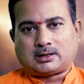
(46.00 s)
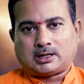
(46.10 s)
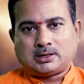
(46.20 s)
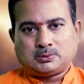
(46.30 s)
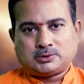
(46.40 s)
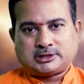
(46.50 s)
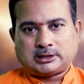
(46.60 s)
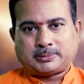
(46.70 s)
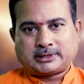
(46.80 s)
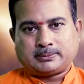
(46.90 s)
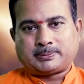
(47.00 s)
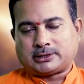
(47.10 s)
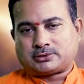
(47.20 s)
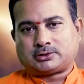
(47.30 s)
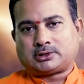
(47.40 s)
రాహు వచ్చేటప్పటికి
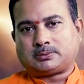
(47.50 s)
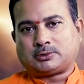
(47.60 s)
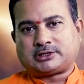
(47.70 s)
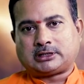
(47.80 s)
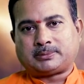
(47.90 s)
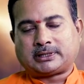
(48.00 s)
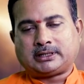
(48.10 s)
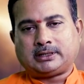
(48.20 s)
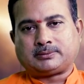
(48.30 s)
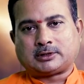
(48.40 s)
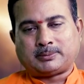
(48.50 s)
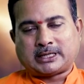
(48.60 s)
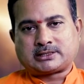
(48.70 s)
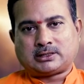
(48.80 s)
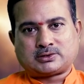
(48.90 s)
ప్రస్తుతం వచ్చేటప్పటికి
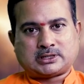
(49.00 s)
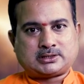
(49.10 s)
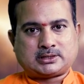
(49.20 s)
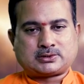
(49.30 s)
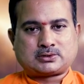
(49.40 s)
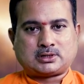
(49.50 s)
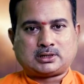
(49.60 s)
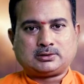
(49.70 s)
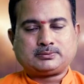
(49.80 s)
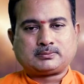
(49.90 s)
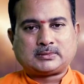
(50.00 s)
మేషంలో సంచరిస్తున్నాడు